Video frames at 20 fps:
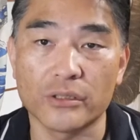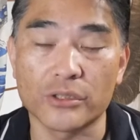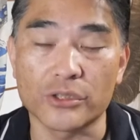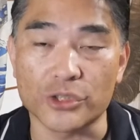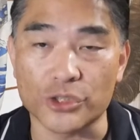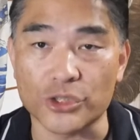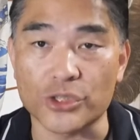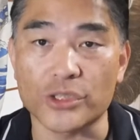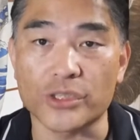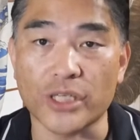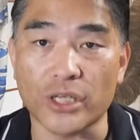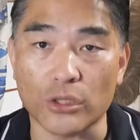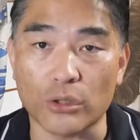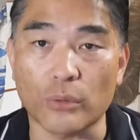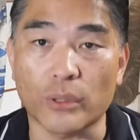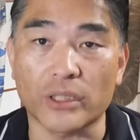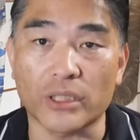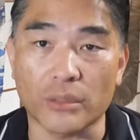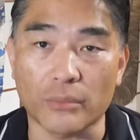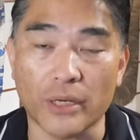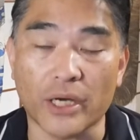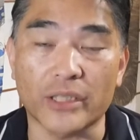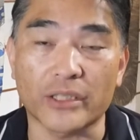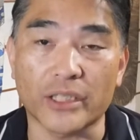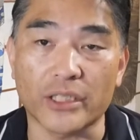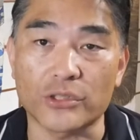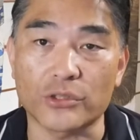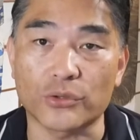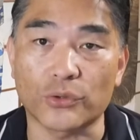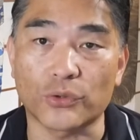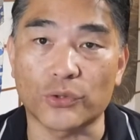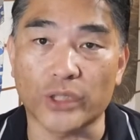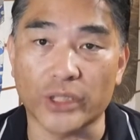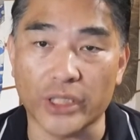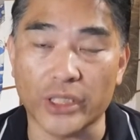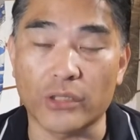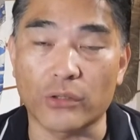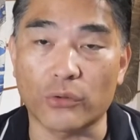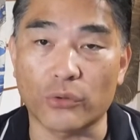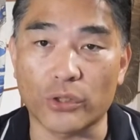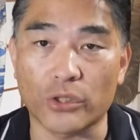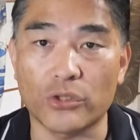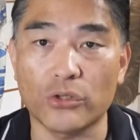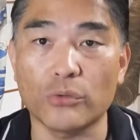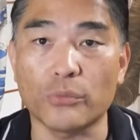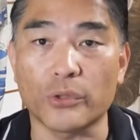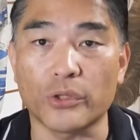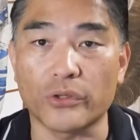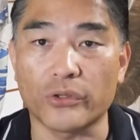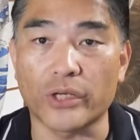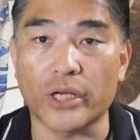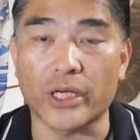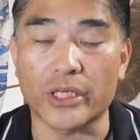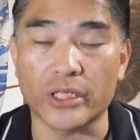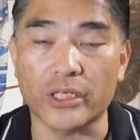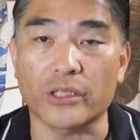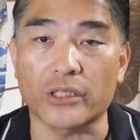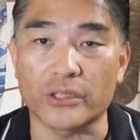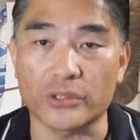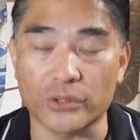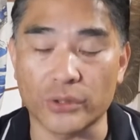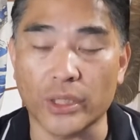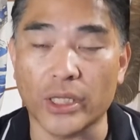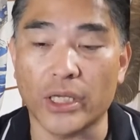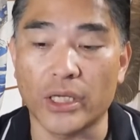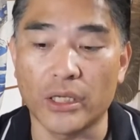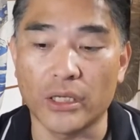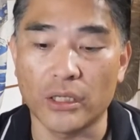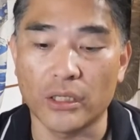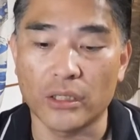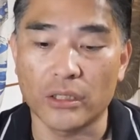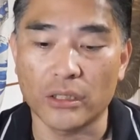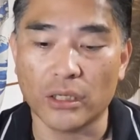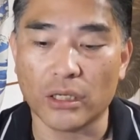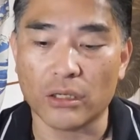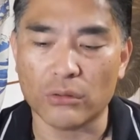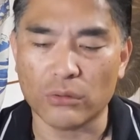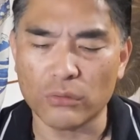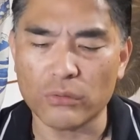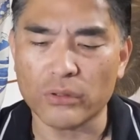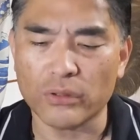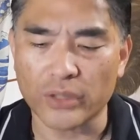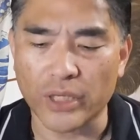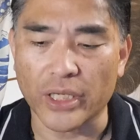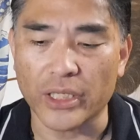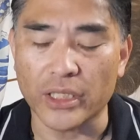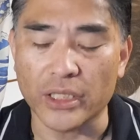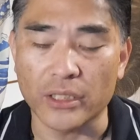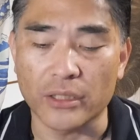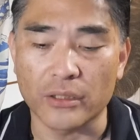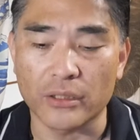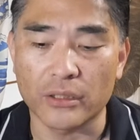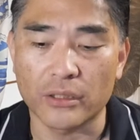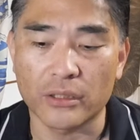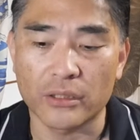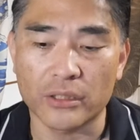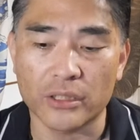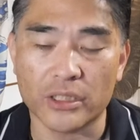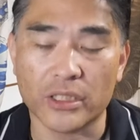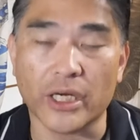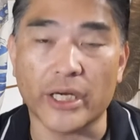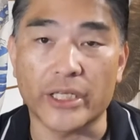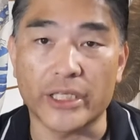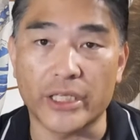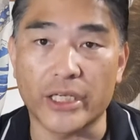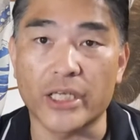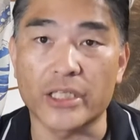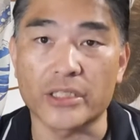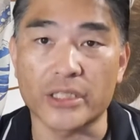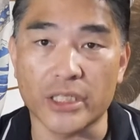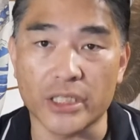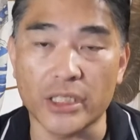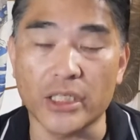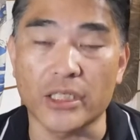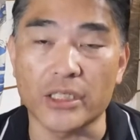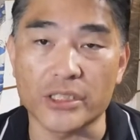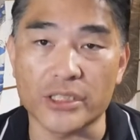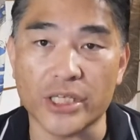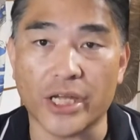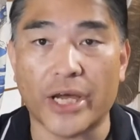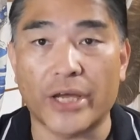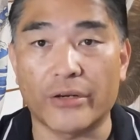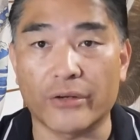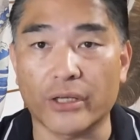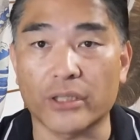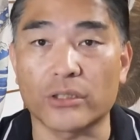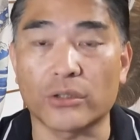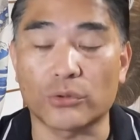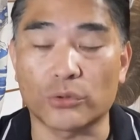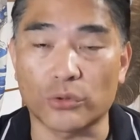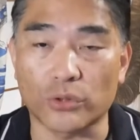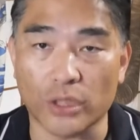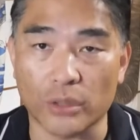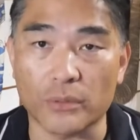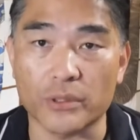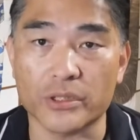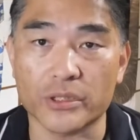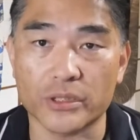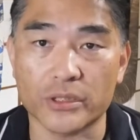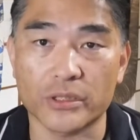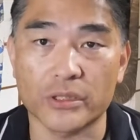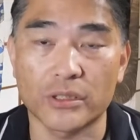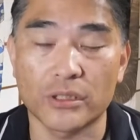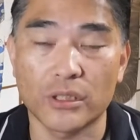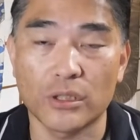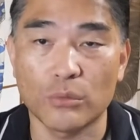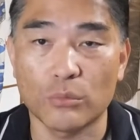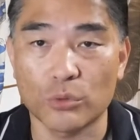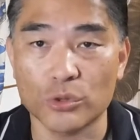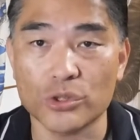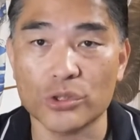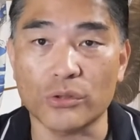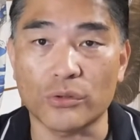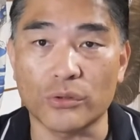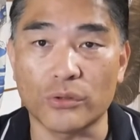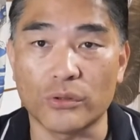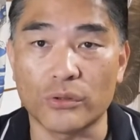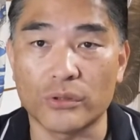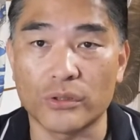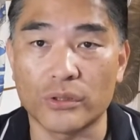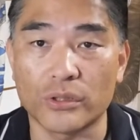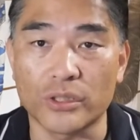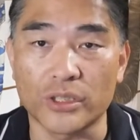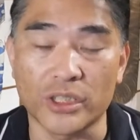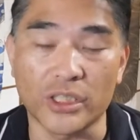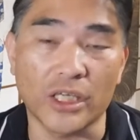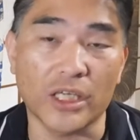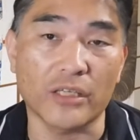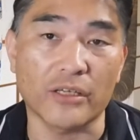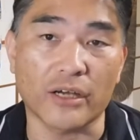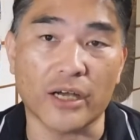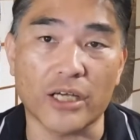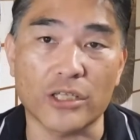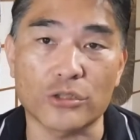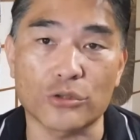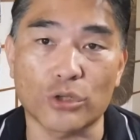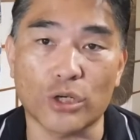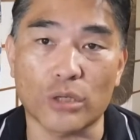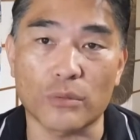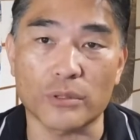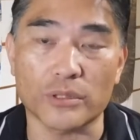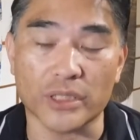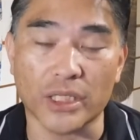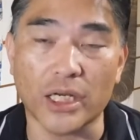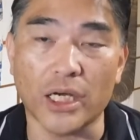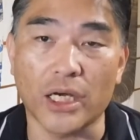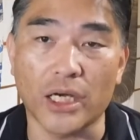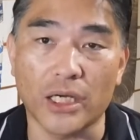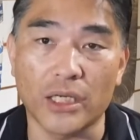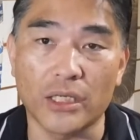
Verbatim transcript: 進んだり止まったり曲がったりすることができるこれ火を見るより明らかですよねだからどのぐらい機械に冷静に従えるかってことになりますもちろん人間には感情がありますから